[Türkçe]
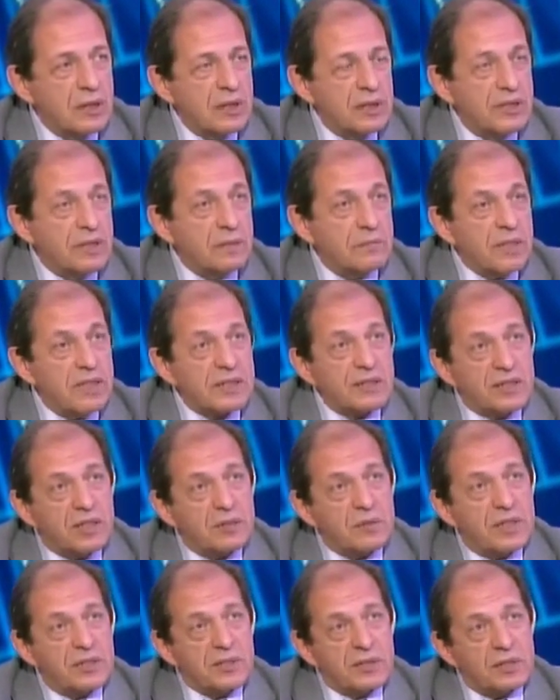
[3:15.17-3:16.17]
25
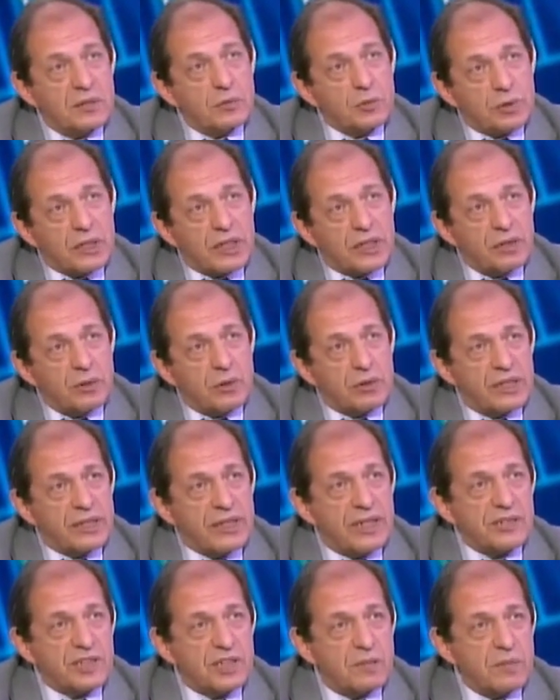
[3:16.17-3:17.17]
seviyesinin yukarı yönde
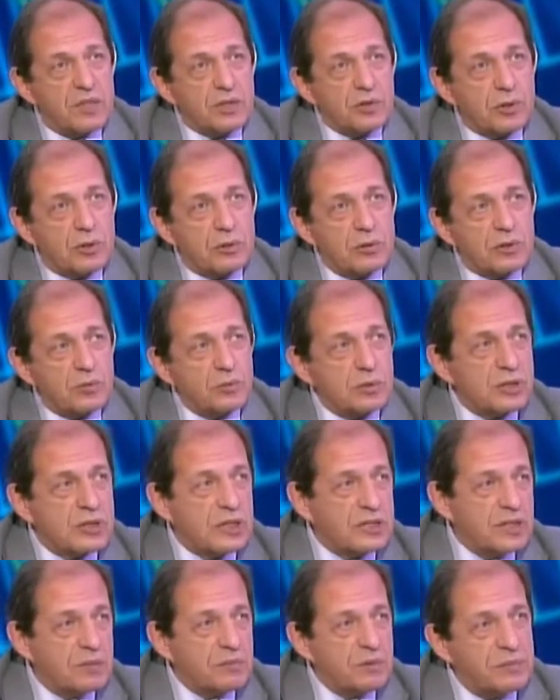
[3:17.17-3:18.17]
geçilmesi olur.
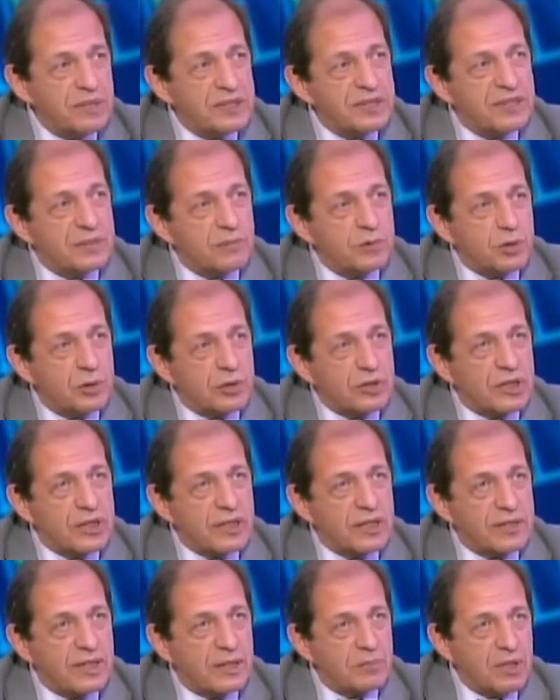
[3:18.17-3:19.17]
Burada tabi 1.24'e
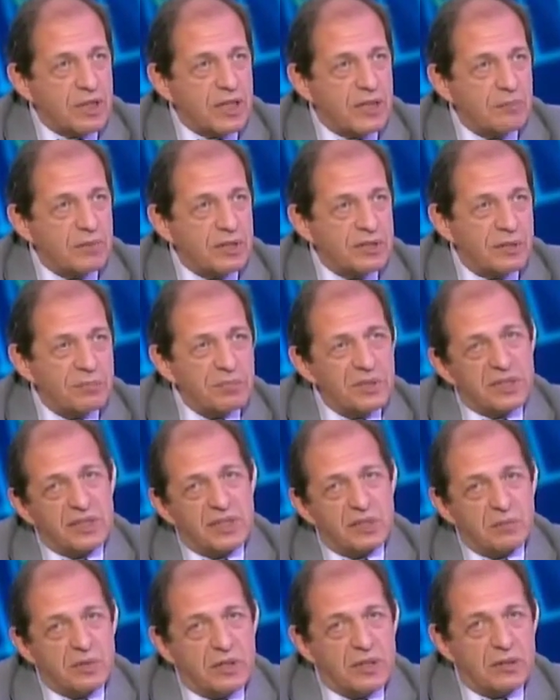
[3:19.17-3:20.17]
kadar bir hamlede
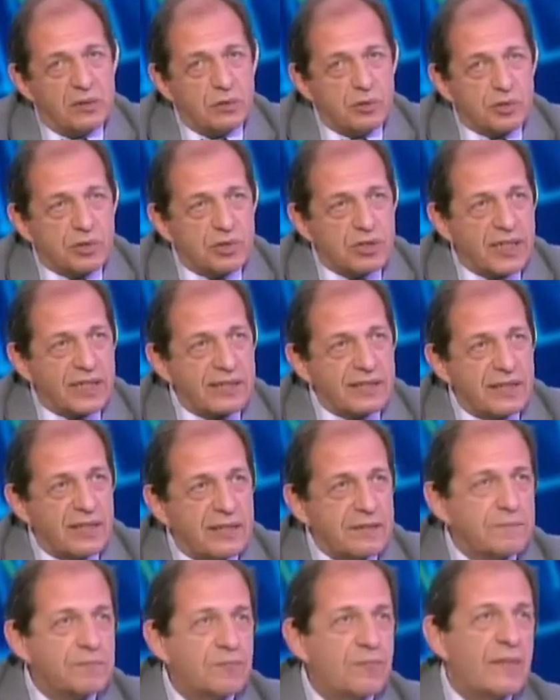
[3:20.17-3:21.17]
1.23
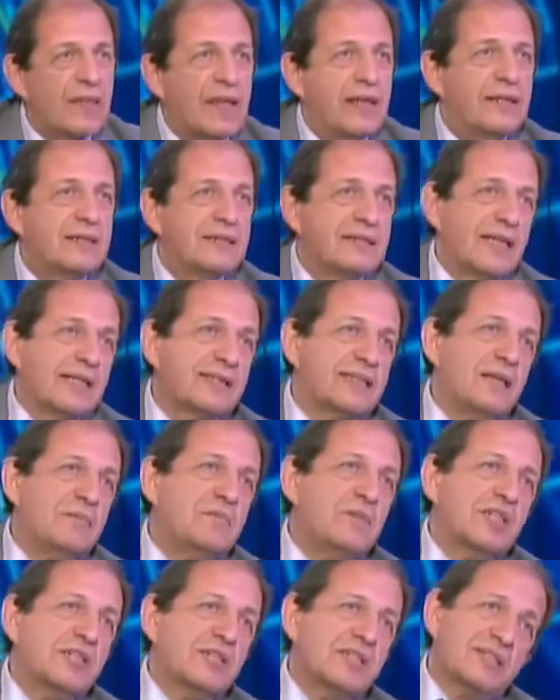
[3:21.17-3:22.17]
80
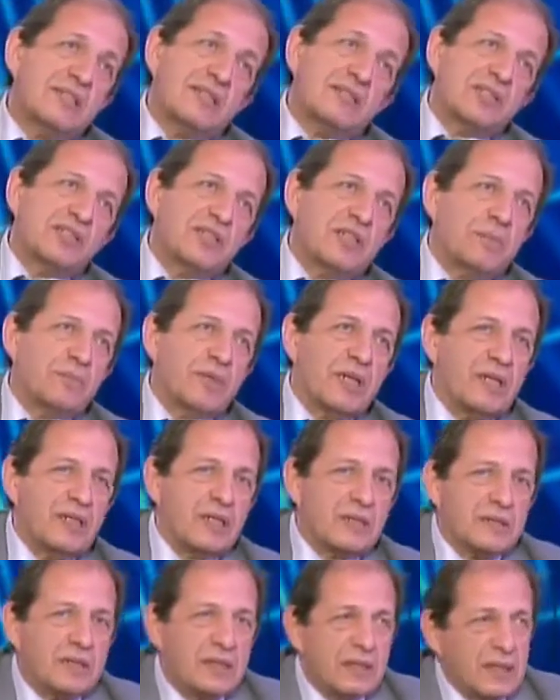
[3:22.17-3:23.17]
85'te satış
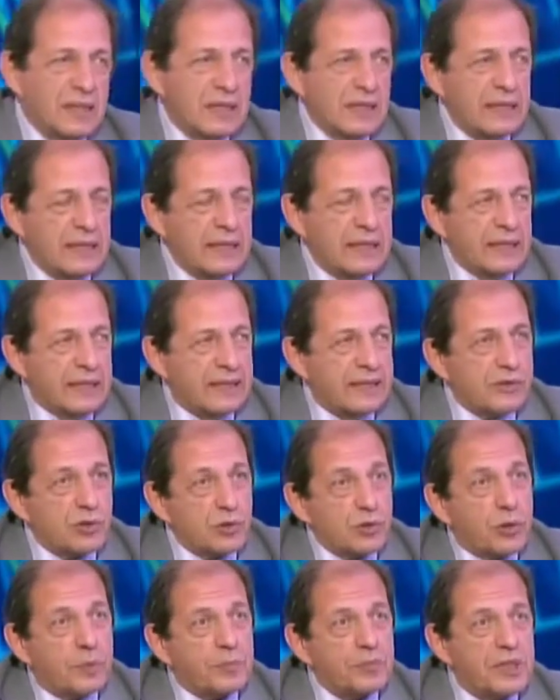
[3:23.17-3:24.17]
yaparlar. E,
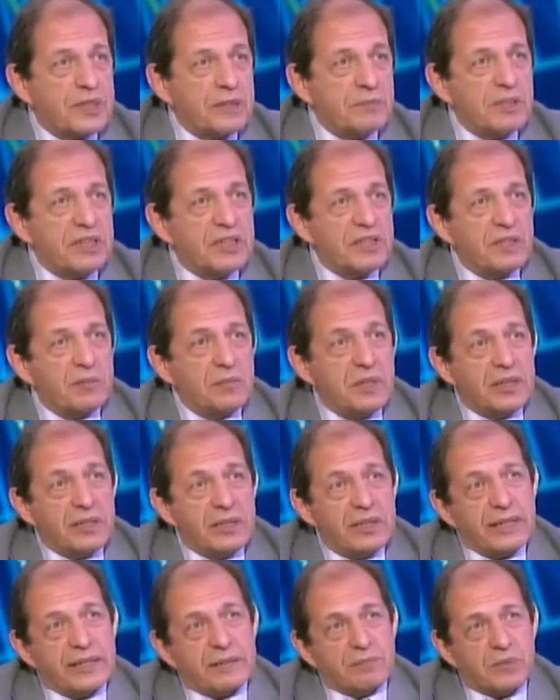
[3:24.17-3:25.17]
stop da
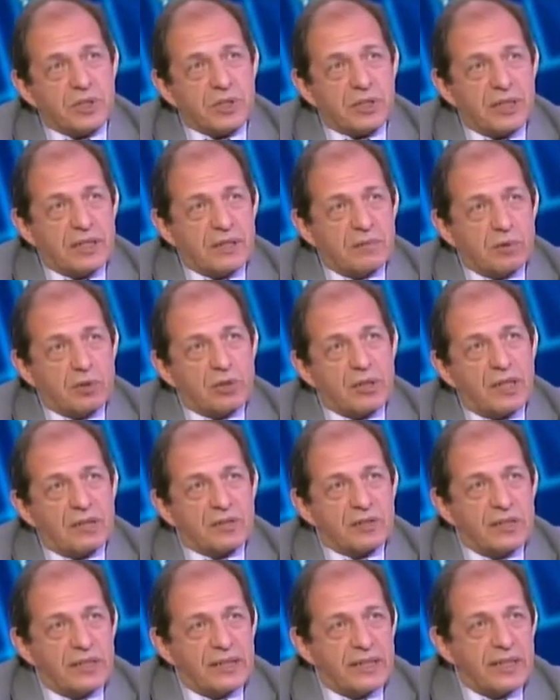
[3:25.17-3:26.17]
122 70'te. Bunun
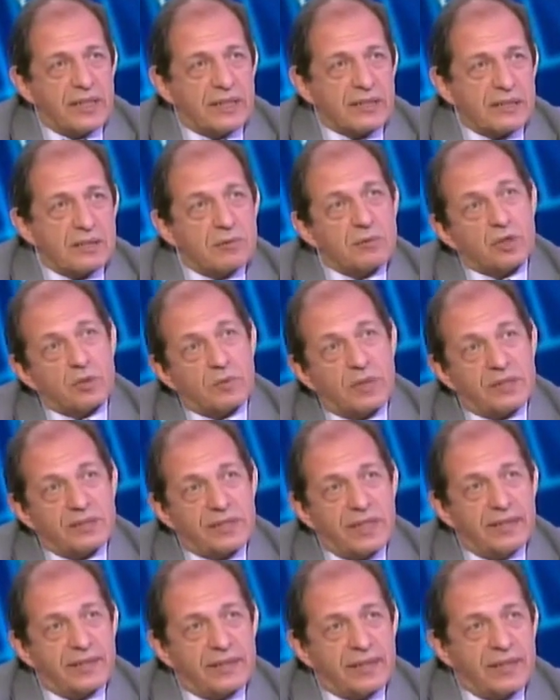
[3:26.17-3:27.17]
altına inerse o zaman
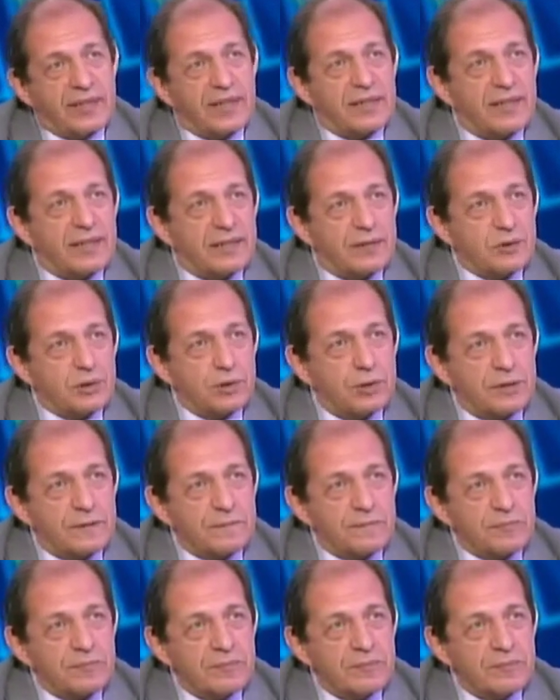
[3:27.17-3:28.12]
tehlike gene artıyor.